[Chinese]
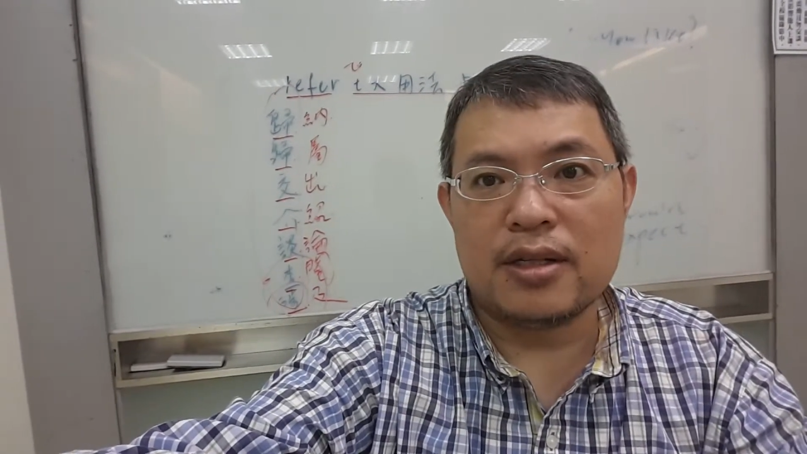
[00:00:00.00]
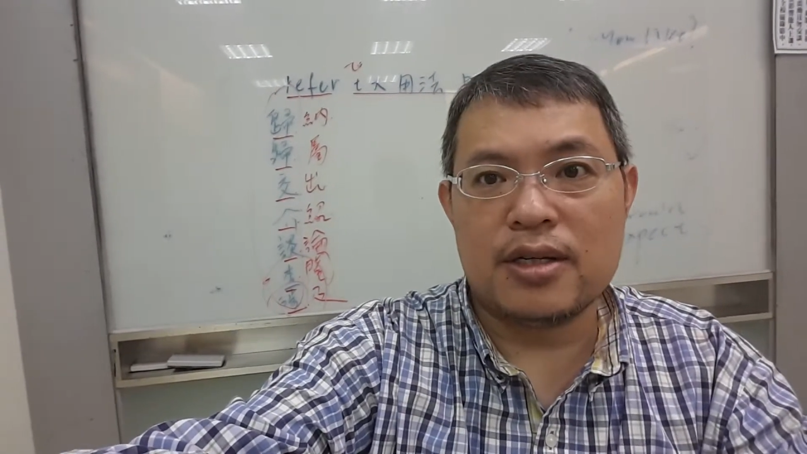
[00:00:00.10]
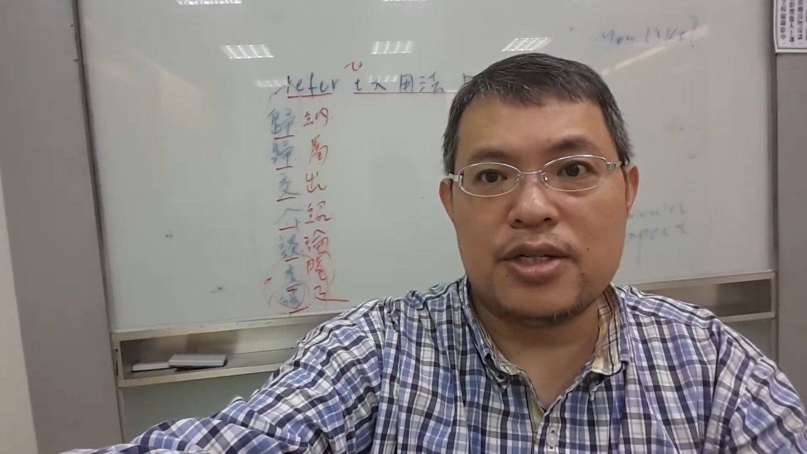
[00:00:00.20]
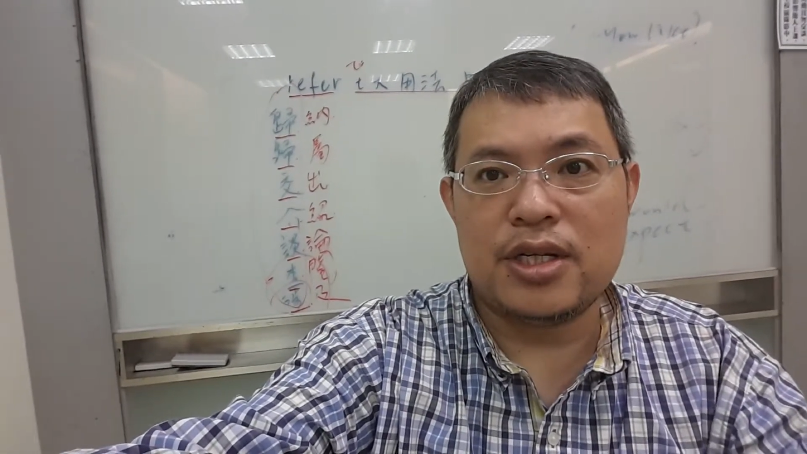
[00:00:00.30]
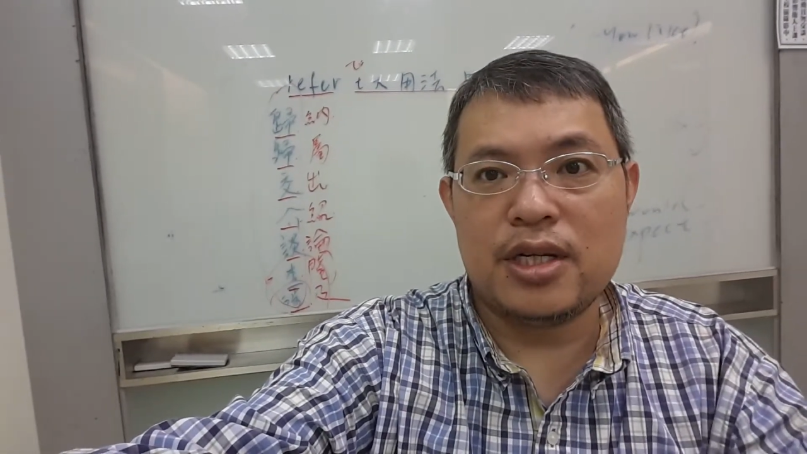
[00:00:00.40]

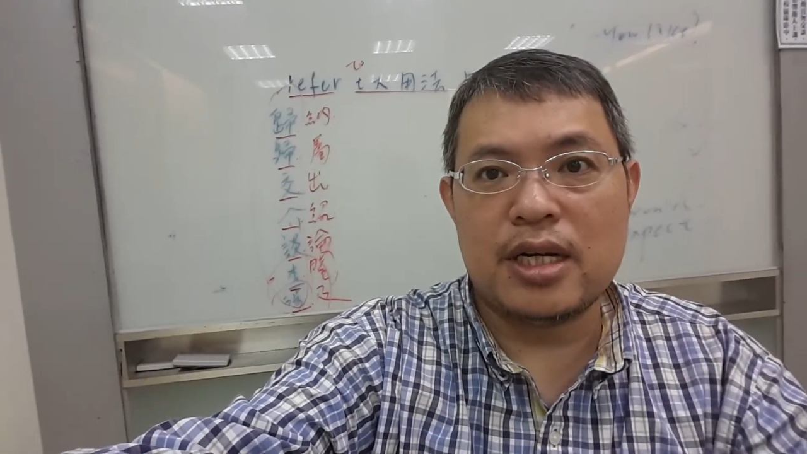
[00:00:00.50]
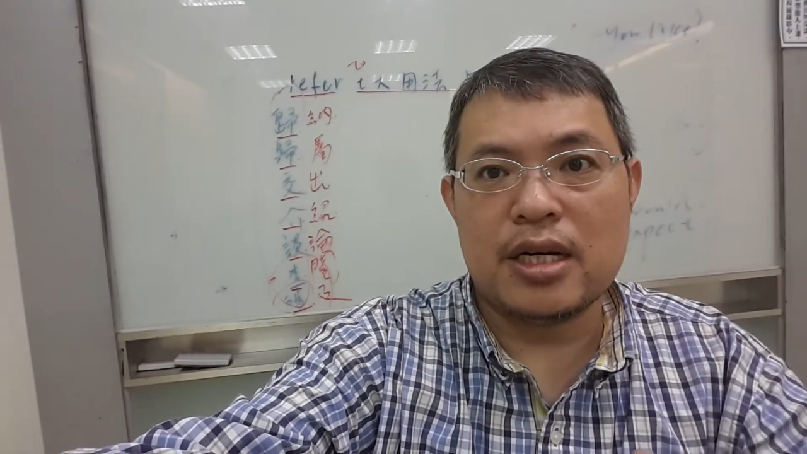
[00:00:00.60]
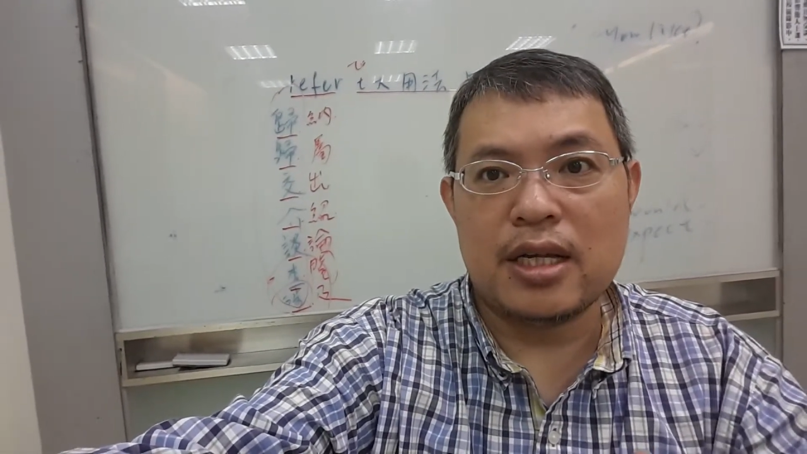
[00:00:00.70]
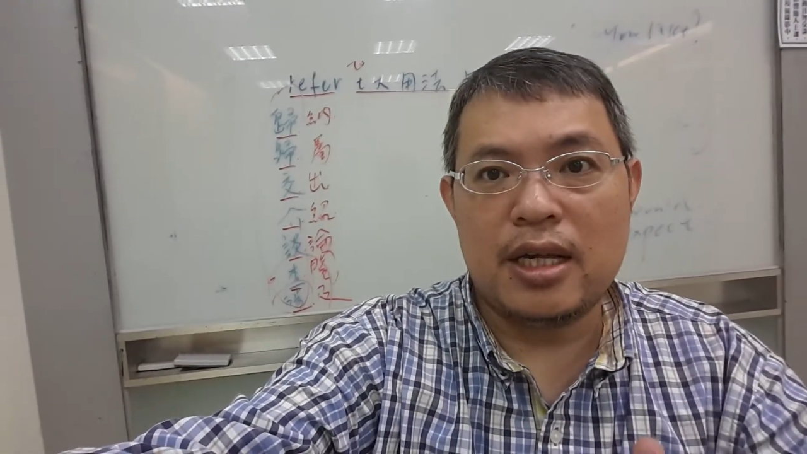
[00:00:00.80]
的七个